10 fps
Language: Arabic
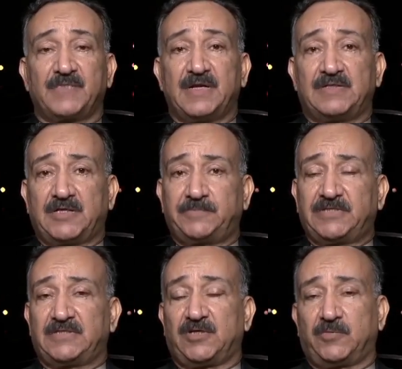
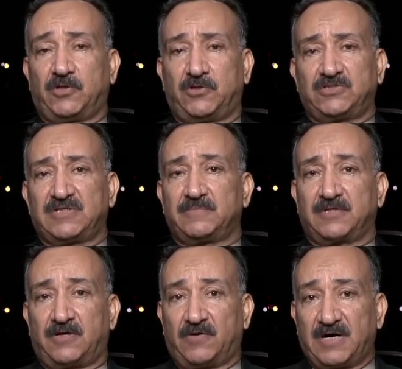تبتدئ بحزم
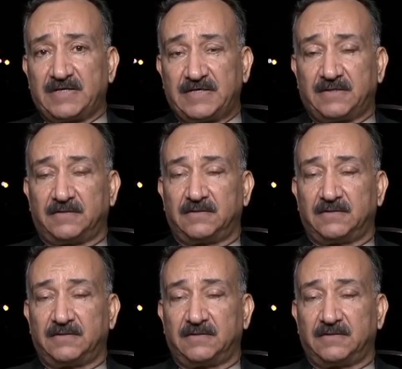قوانين